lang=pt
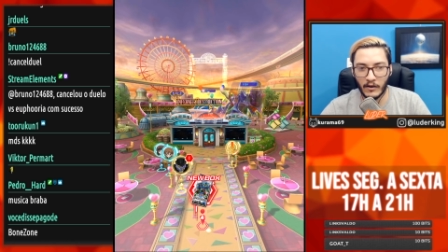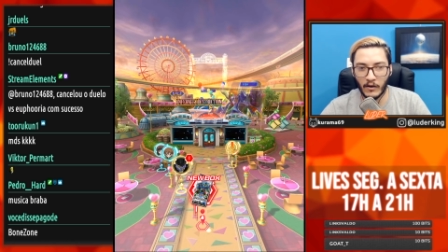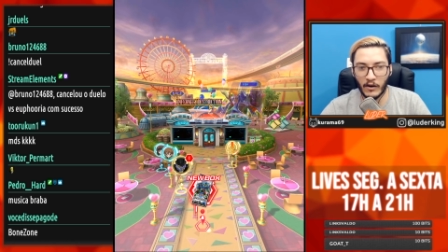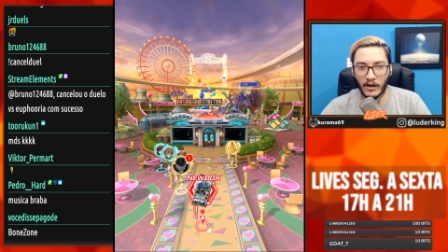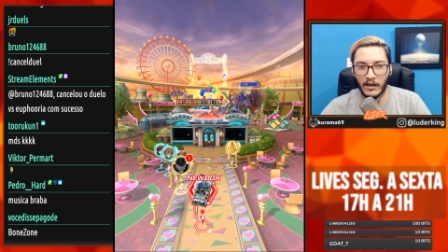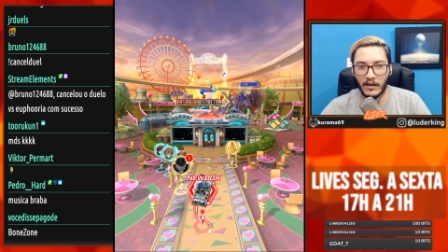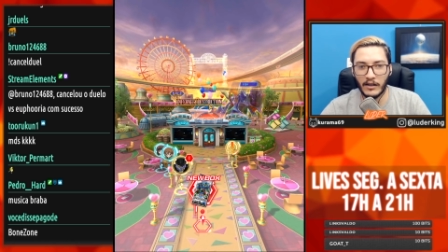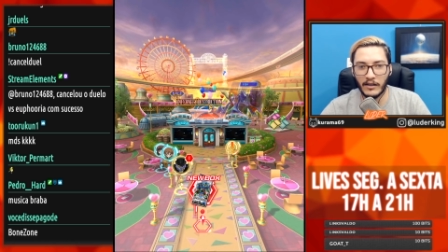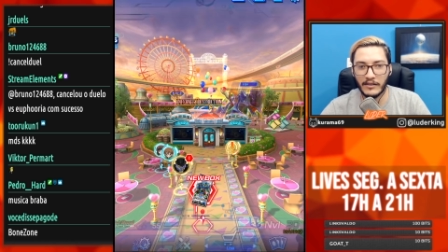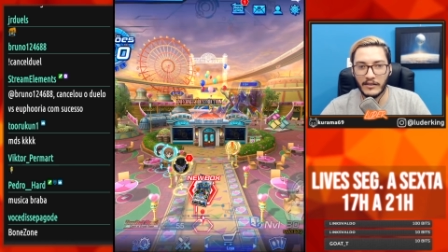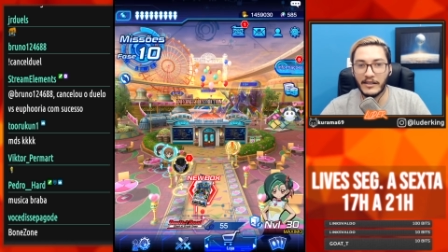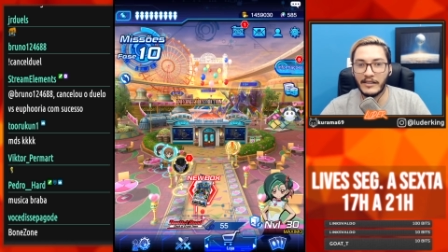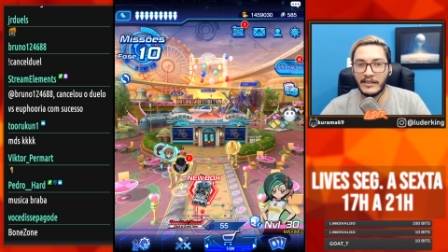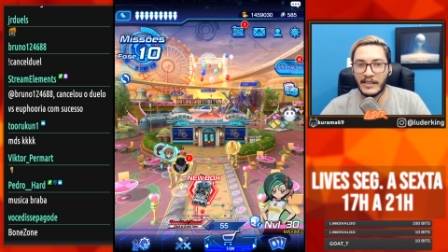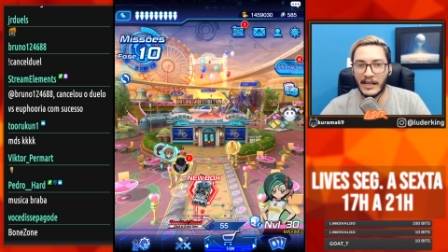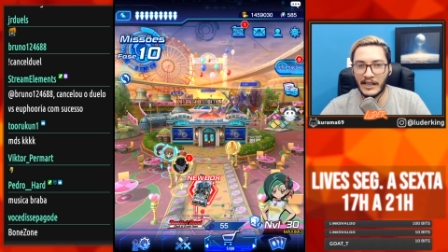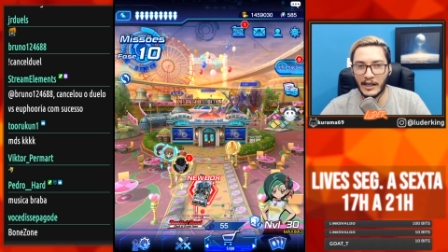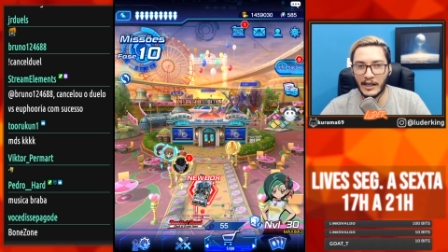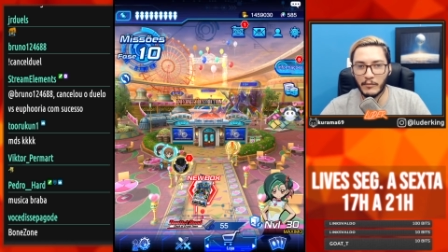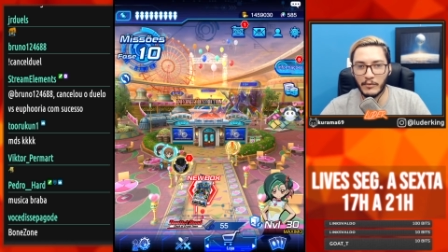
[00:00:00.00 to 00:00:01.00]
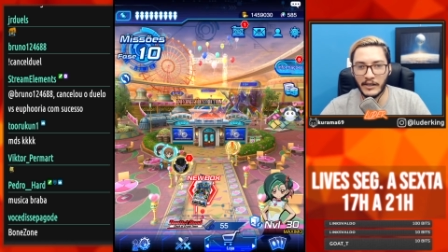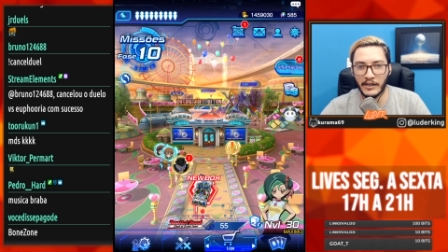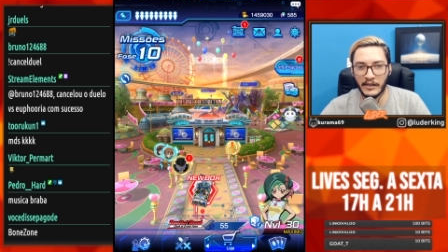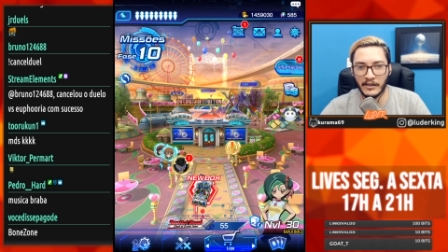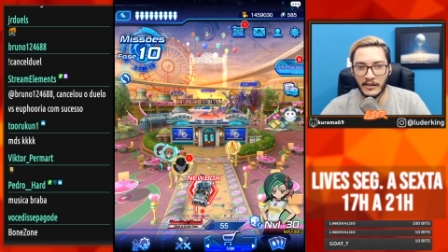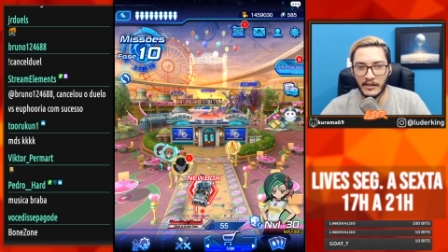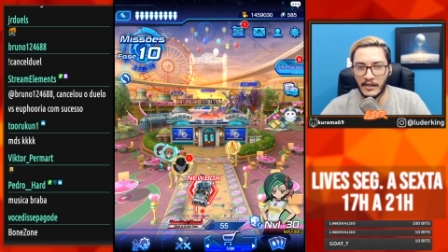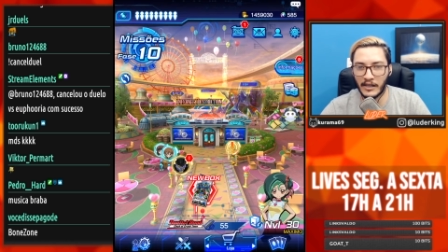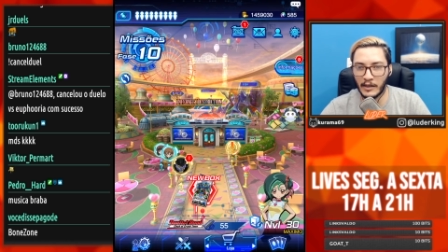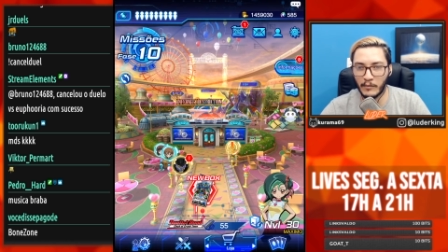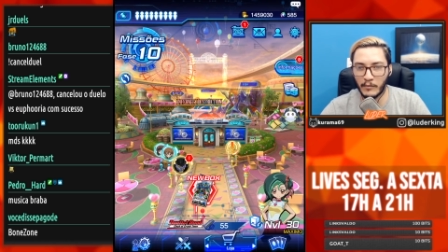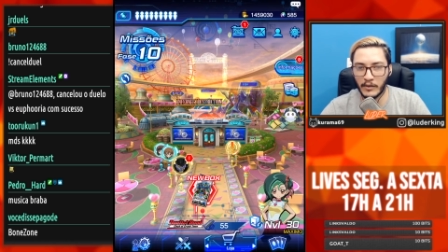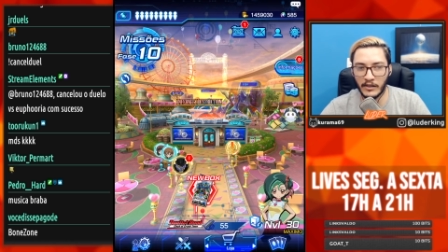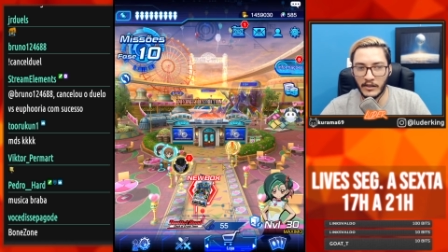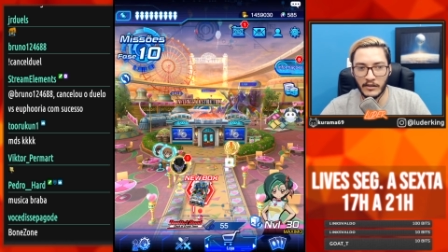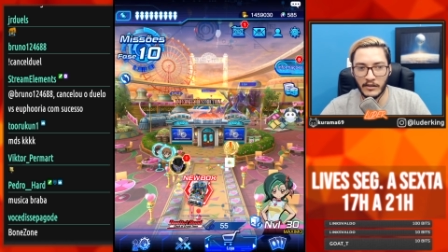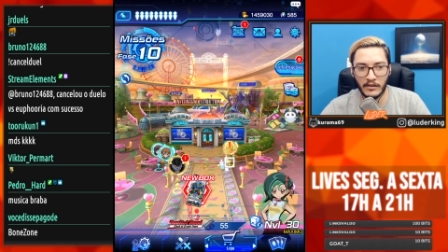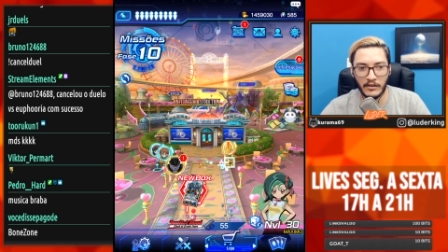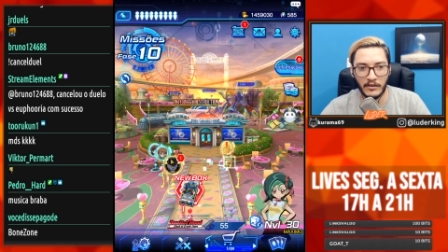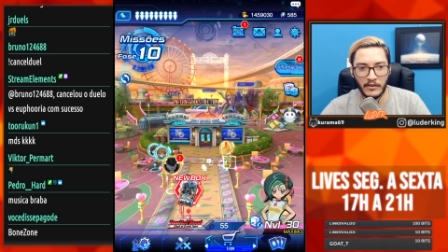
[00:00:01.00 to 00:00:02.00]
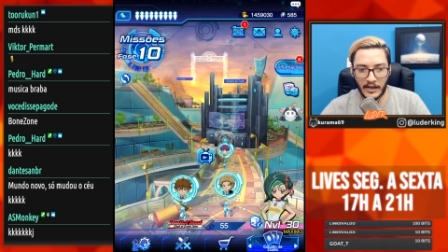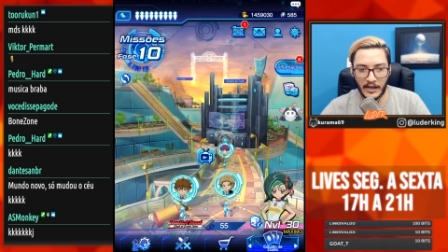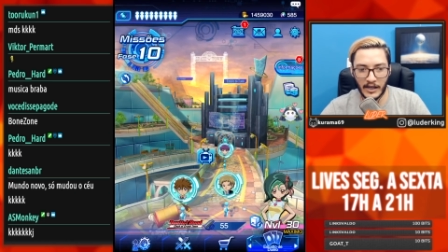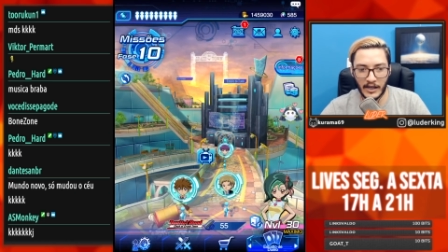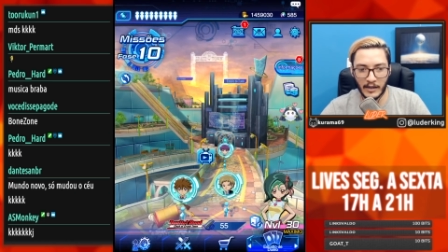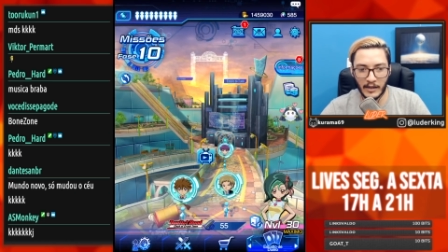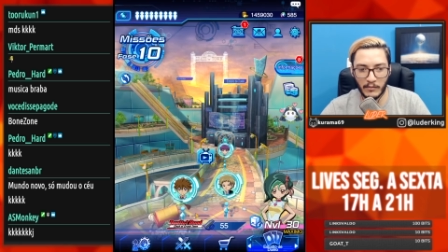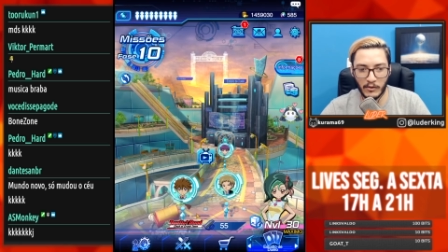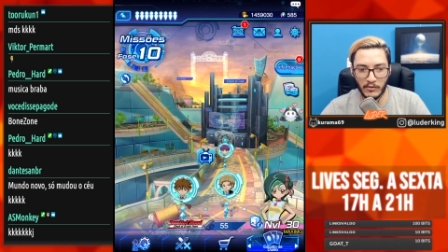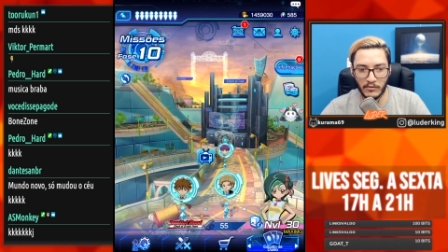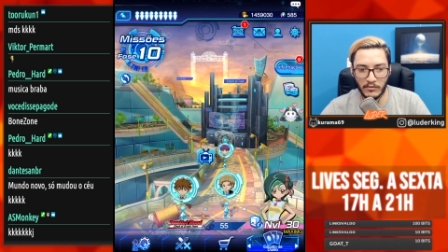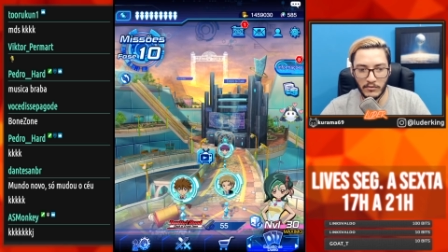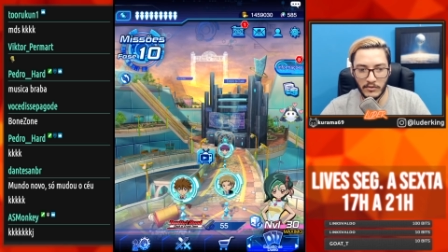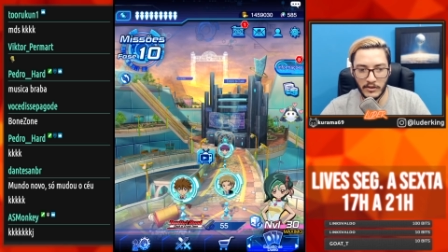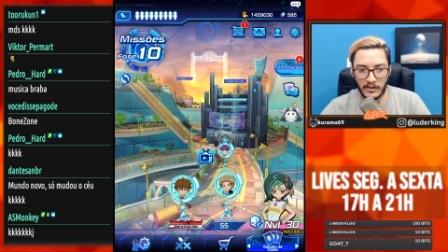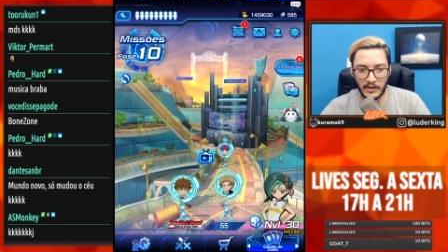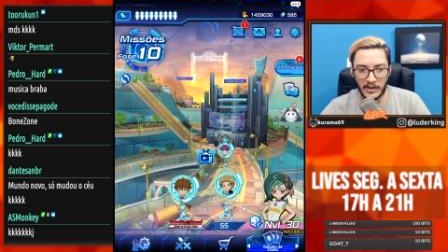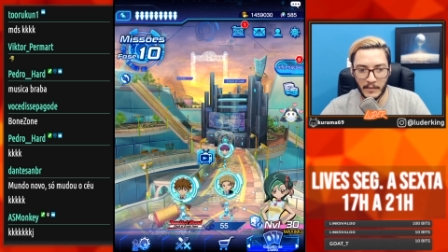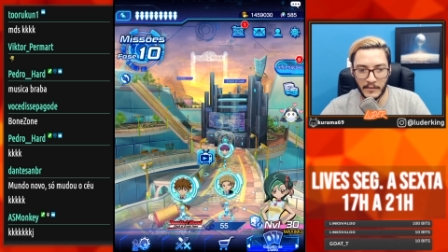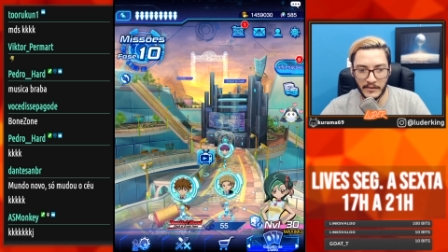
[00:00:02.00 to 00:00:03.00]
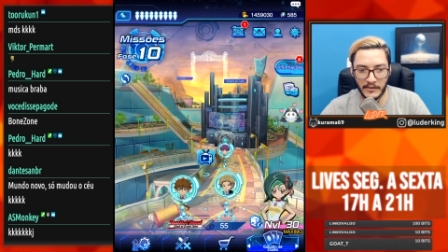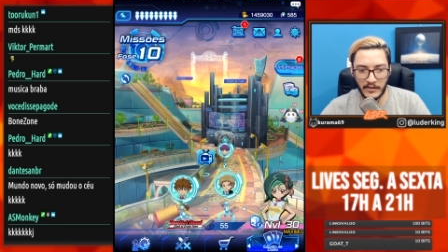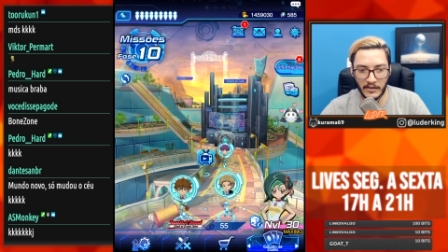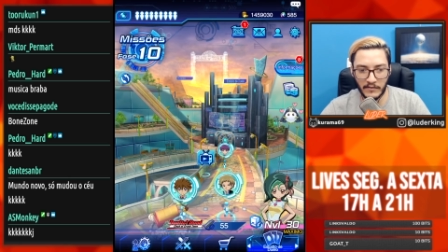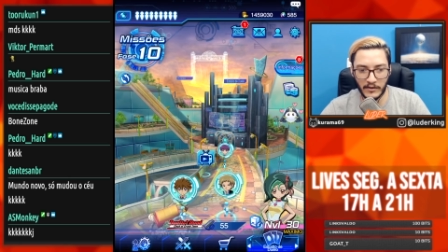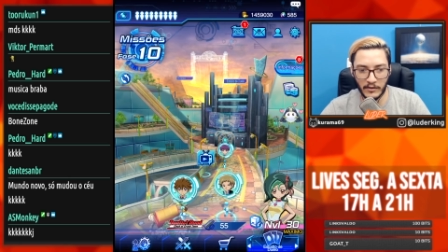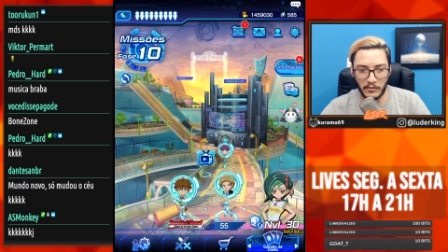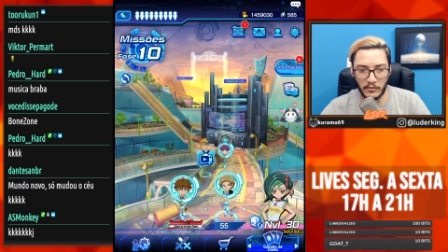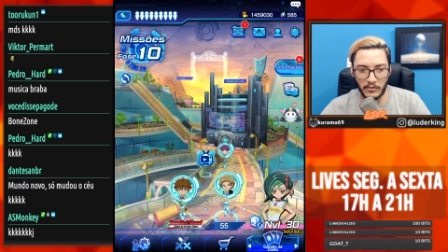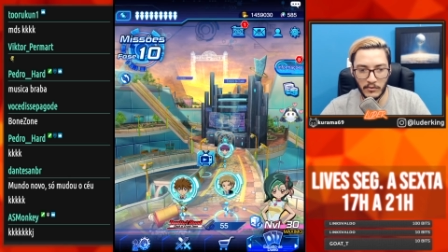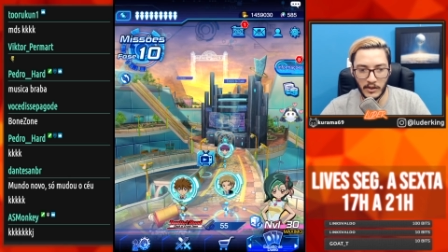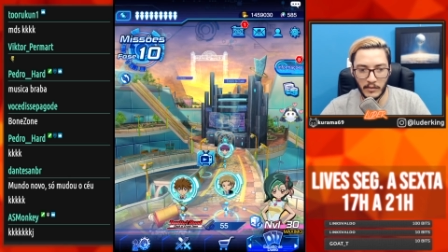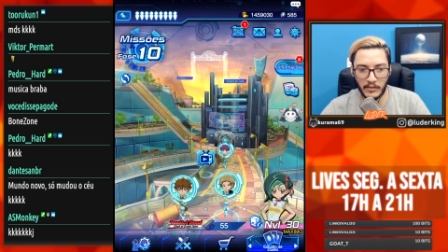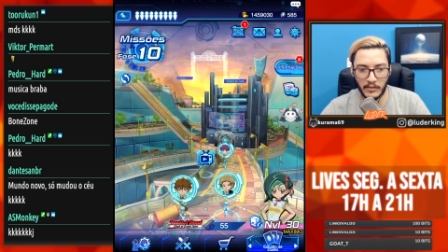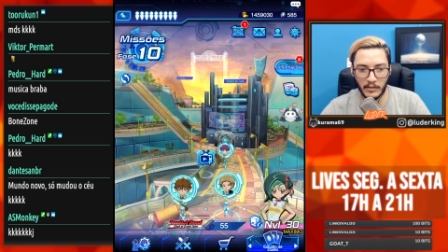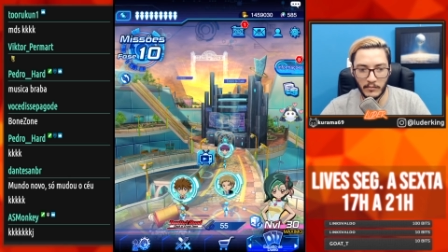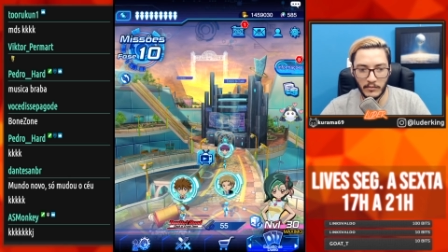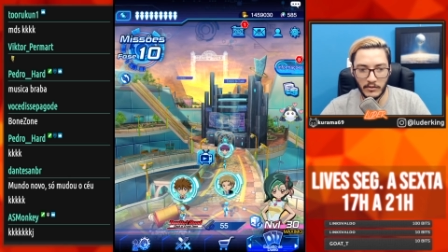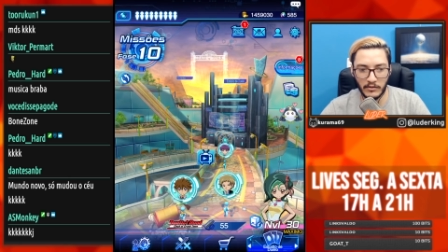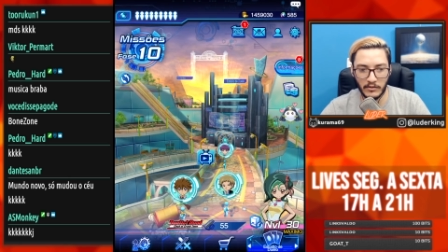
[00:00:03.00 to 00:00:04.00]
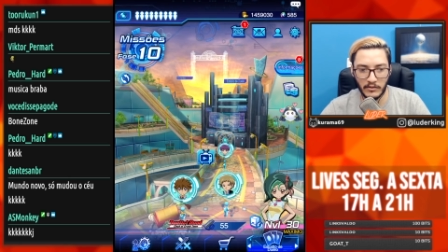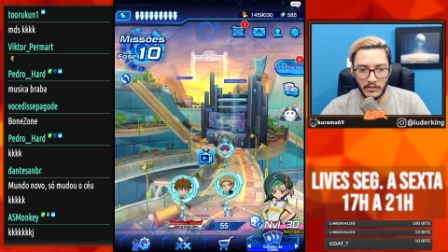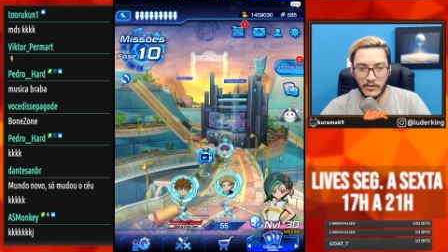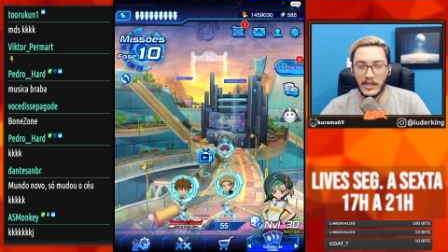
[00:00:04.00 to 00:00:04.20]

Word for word: Ó, ainda lembro ainda, ainda lembro ainda. Caramba, ó os guri, tá passando a vassoura mesmo?